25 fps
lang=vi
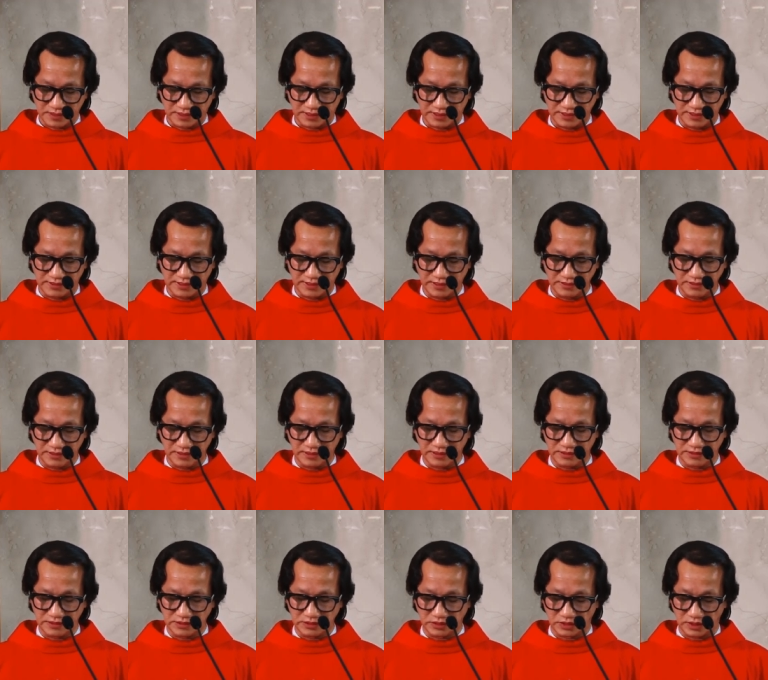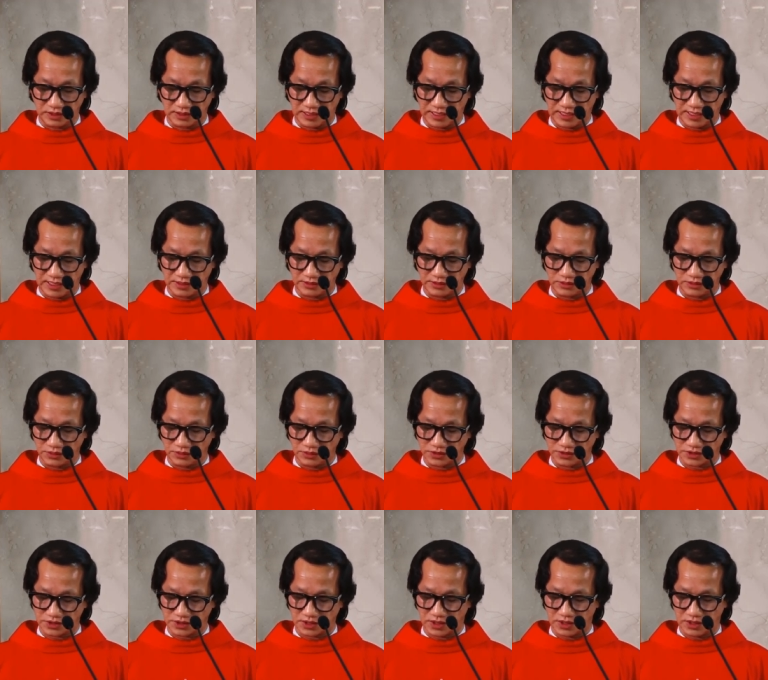Khi đến nơi gọi là
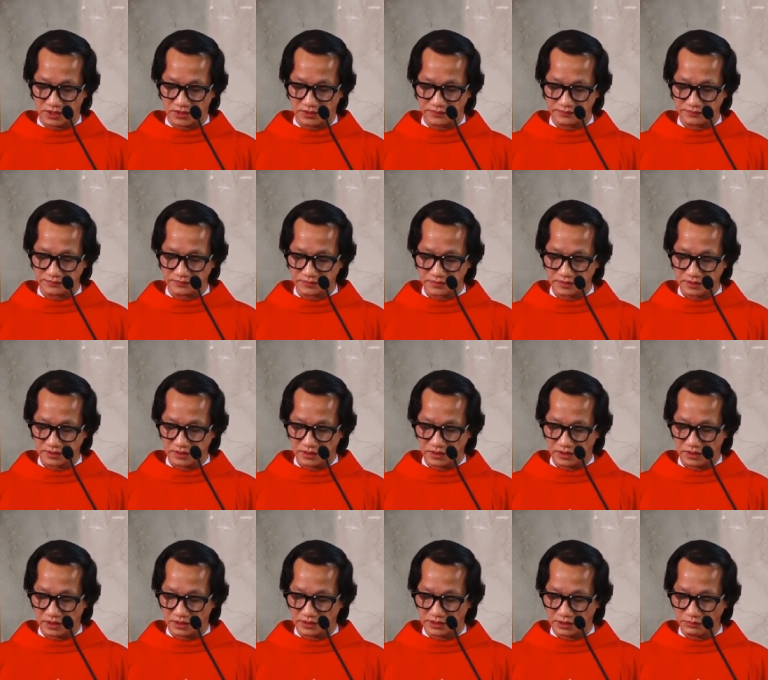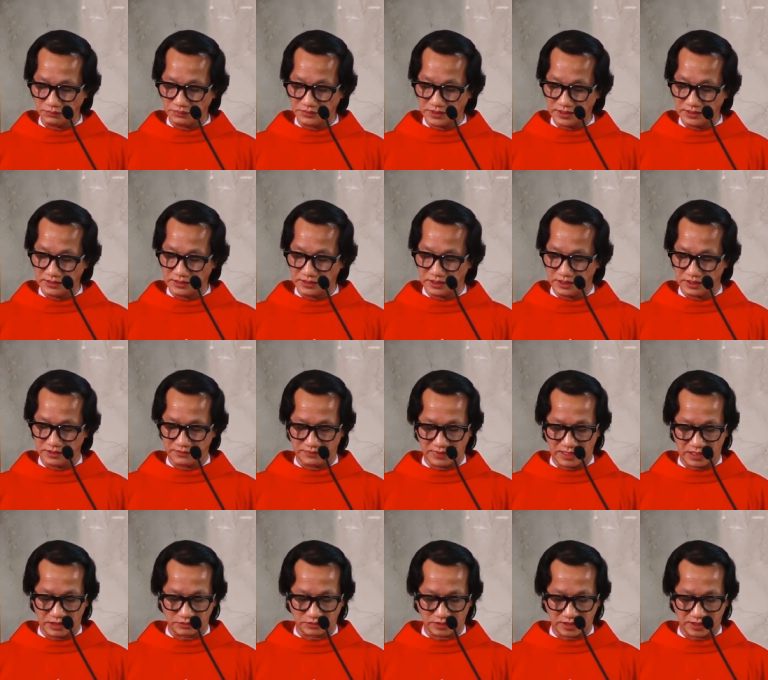đồi sọ, họ đóng đinh người
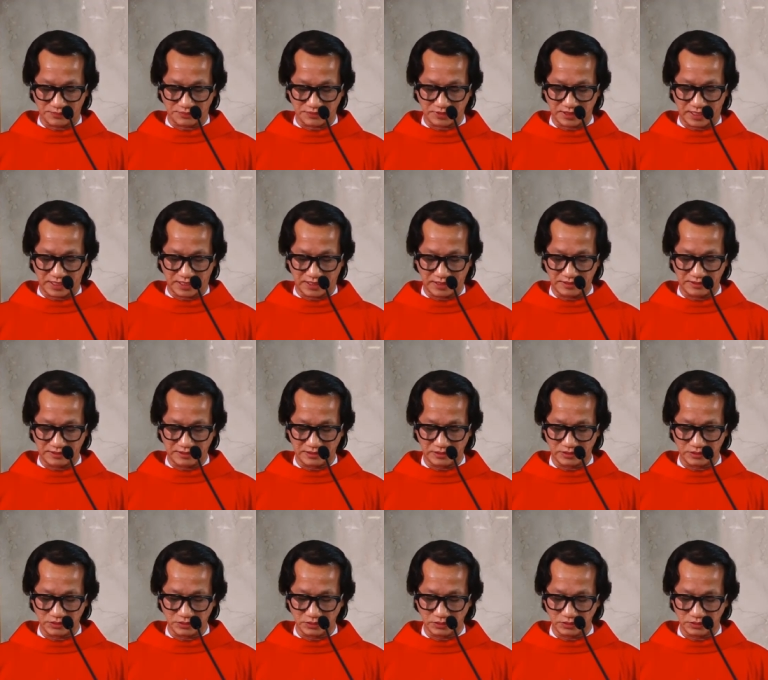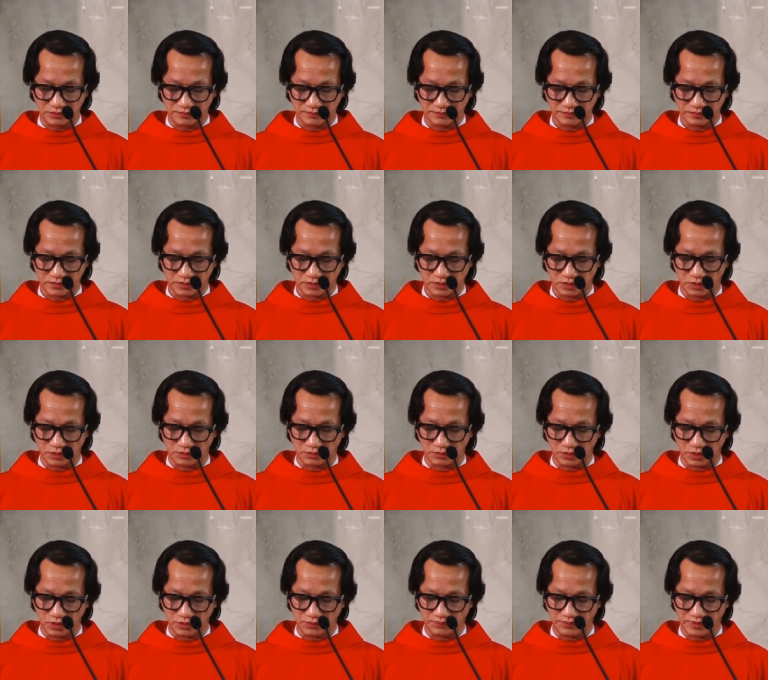vào thập giá. Cùng
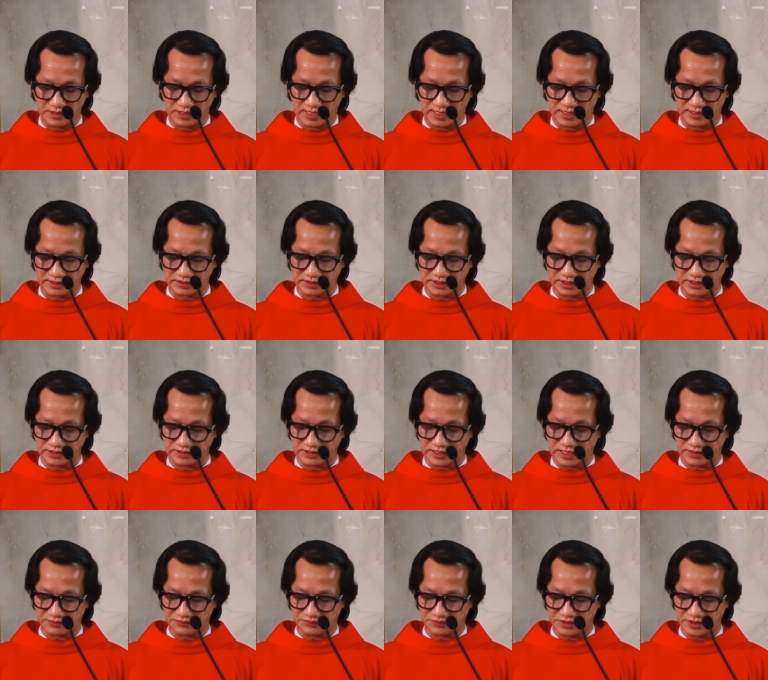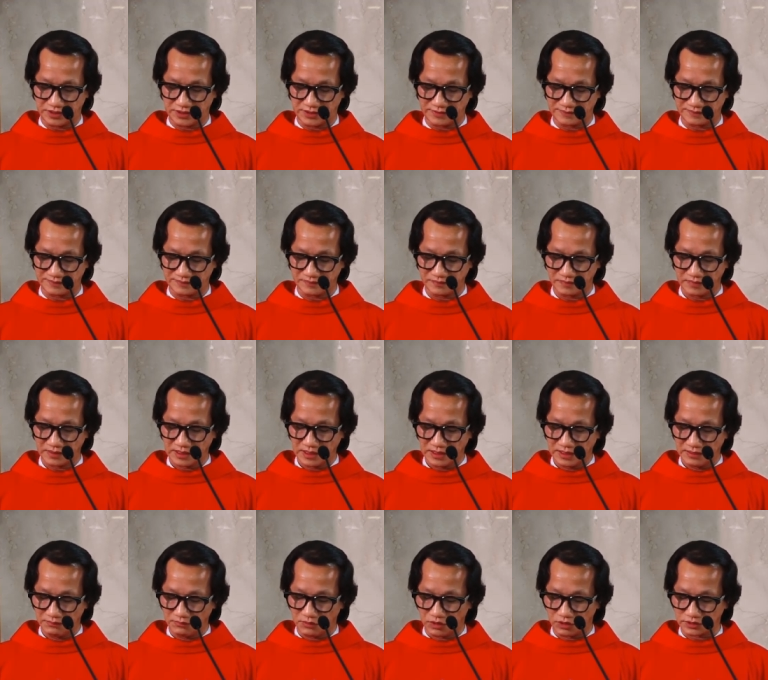lúc với hai tên gian phi,
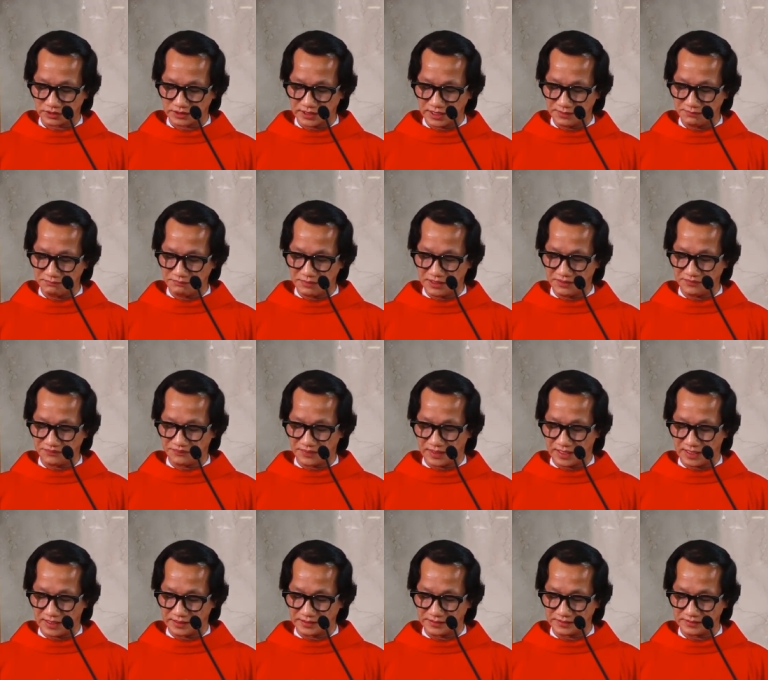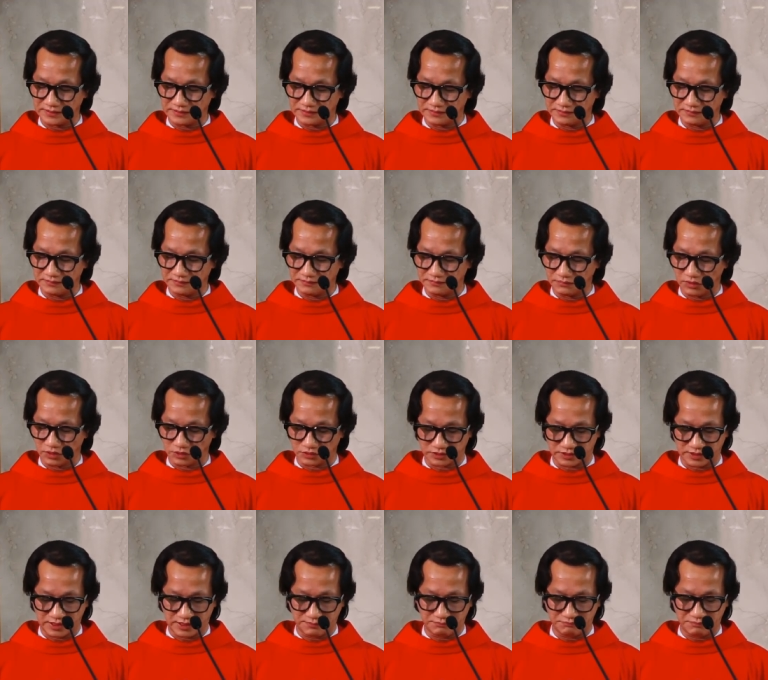một tên bên phải,
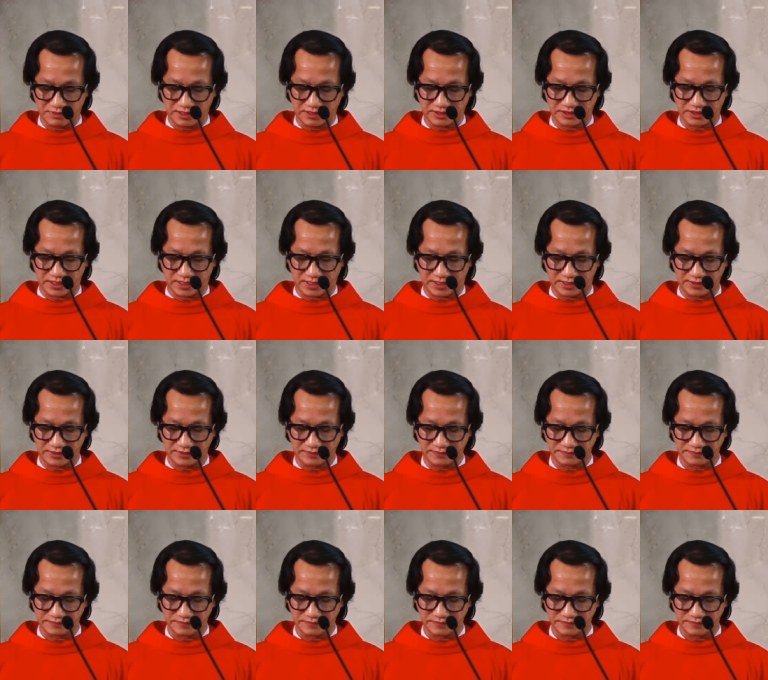một tên bên trái.